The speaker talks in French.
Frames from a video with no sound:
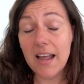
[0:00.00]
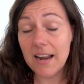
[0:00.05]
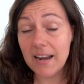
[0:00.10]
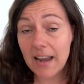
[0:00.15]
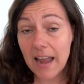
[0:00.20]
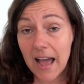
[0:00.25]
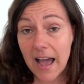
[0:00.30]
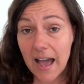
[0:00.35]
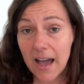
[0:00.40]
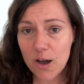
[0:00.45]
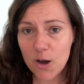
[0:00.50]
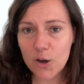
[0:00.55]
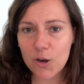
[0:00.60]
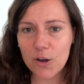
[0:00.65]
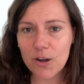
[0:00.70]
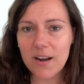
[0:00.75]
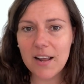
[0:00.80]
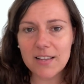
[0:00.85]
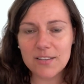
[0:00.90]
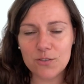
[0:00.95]
la
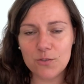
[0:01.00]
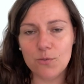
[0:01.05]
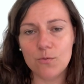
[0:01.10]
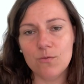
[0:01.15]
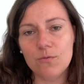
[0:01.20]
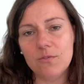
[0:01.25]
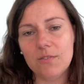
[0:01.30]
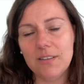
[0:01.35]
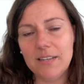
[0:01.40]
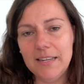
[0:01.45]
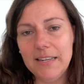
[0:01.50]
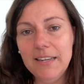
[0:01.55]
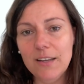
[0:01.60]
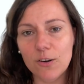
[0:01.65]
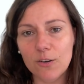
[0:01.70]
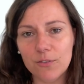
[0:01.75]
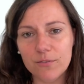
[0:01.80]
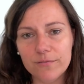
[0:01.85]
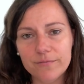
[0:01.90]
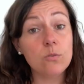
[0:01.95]
relation client.